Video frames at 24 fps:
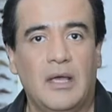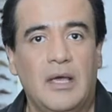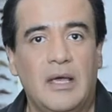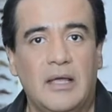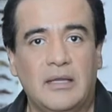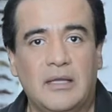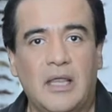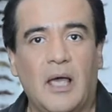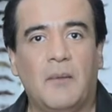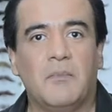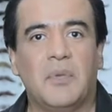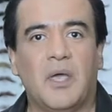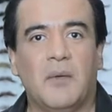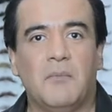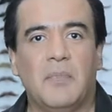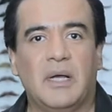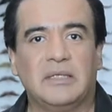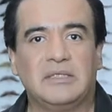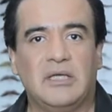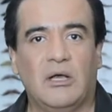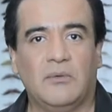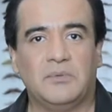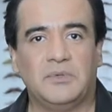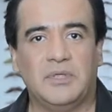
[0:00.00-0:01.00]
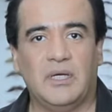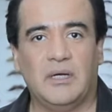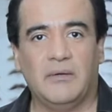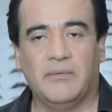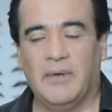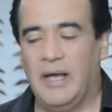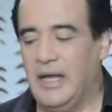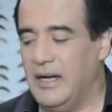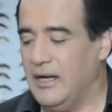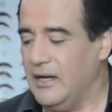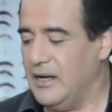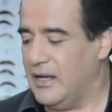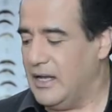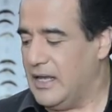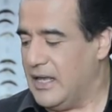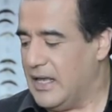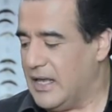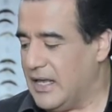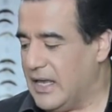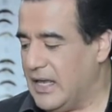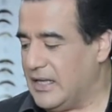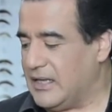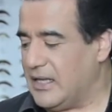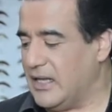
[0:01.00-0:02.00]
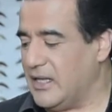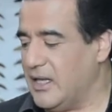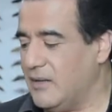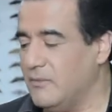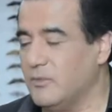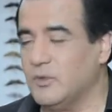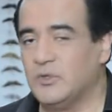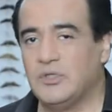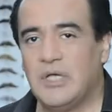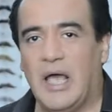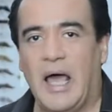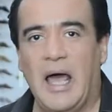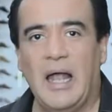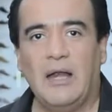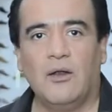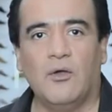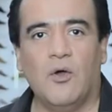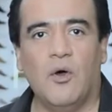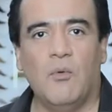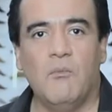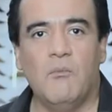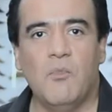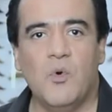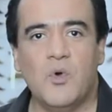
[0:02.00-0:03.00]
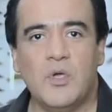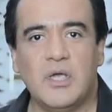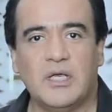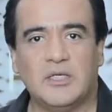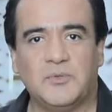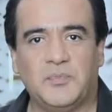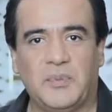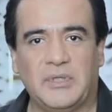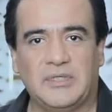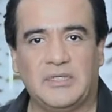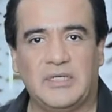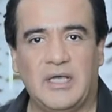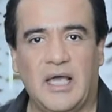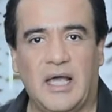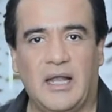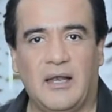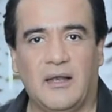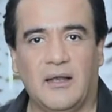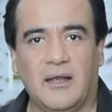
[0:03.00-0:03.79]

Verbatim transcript: También vas a observar que tenemos algo muy especial,